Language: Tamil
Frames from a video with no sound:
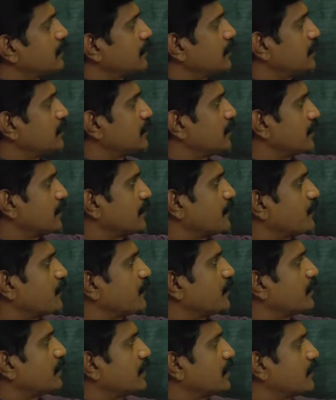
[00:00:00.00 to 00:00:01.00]
டெல்டா எஃப்
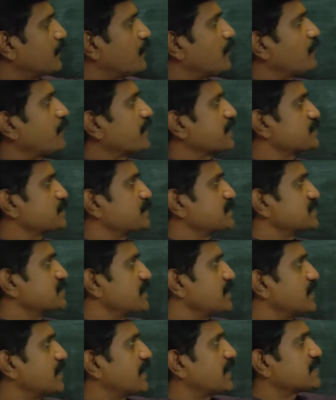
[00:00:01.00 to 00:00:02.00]
வேணால் எஃப் ஆஃப் எக்ஸ் ப்ளஸ்
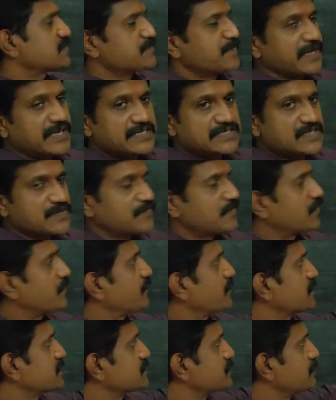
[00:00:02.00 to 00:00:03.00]
டெல்டா எக்ஸ் மைனஸ் எஃப்
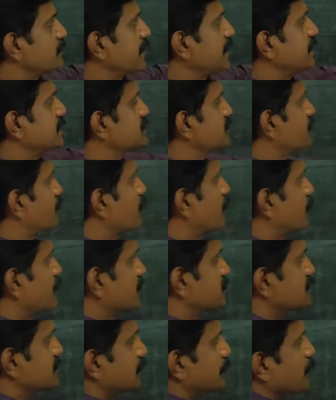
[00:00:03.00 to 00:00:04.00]
ஆஃப் எக்ஸ் மைனஸ் எஃப் ஆஃப்
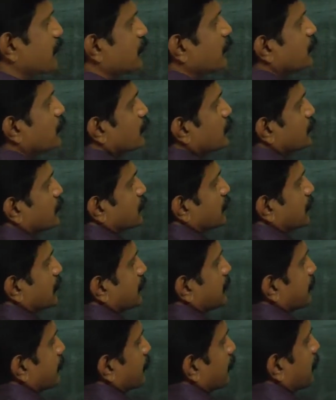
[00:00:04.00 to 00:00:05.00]
எக்ஸ் இந்த பக்கம் கொண்டு வந்துடுங்க